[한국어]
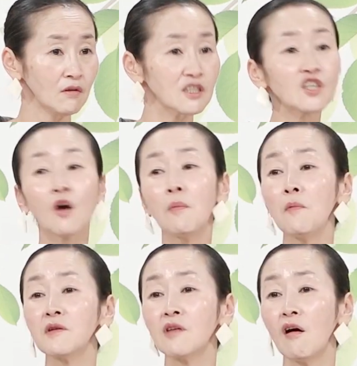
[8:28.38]

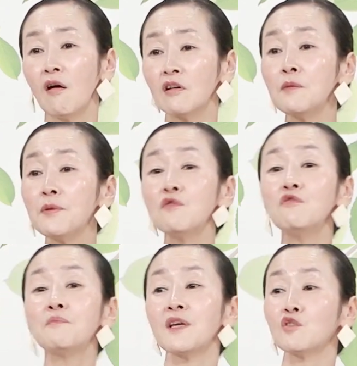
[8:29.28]
지켜보면서 그
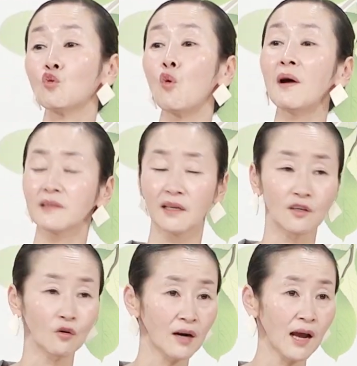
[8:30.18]
미움을 피해서
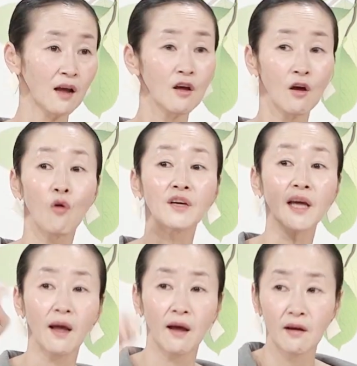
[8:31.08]
도망다니거나
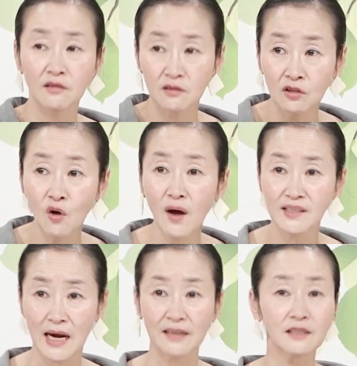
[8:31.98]
거기에
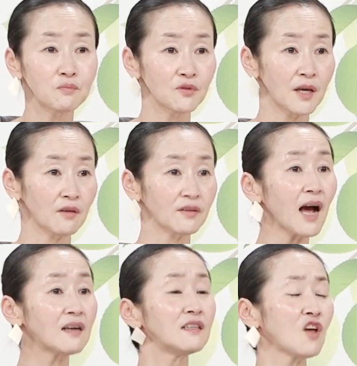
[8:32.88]
들어가지 않을 뿐이에요.
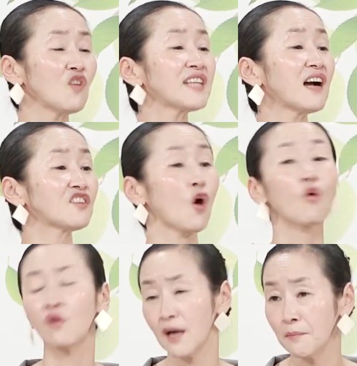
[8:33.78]
내가 그 현상을
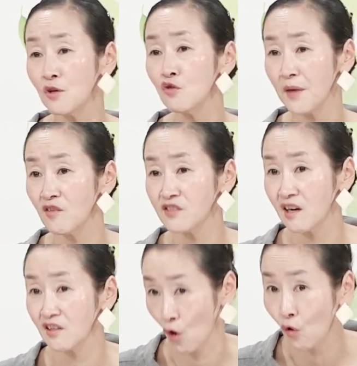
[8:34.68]
겪거나, 미움의
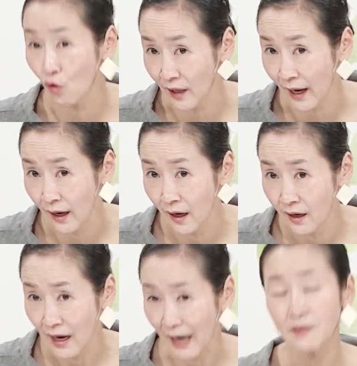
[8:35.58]
현상을 겪거나,
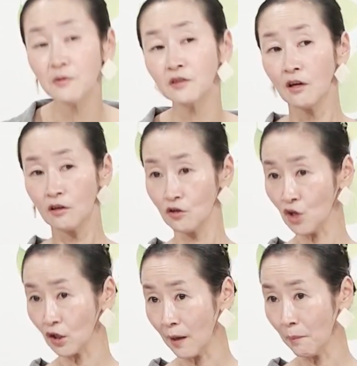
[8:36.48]
아니면 그걸
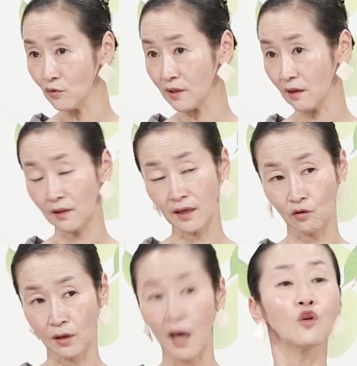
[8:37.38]
쳐다보는 상태에
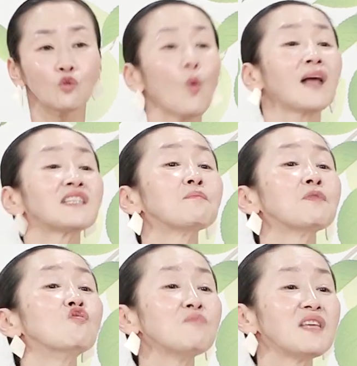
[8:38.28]
있거나, 똑같이
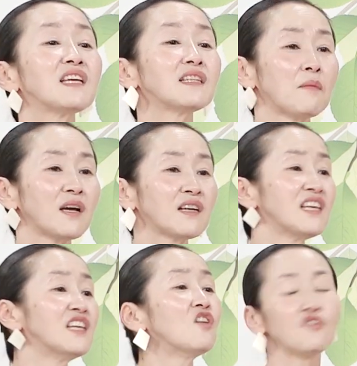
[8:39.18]
미움이 있기 때문에 그
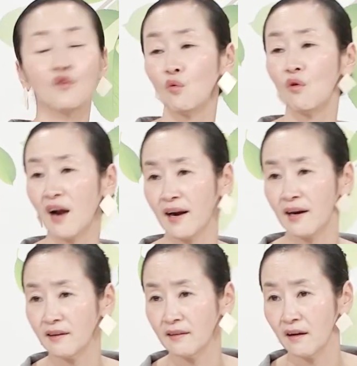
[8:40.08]
인연이 온 걸
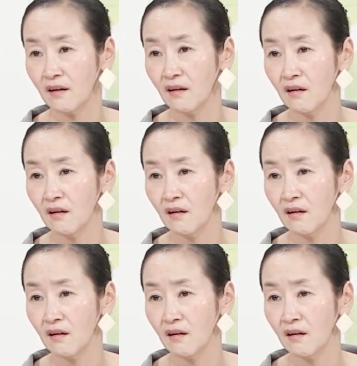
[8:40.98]
알아야 돼요.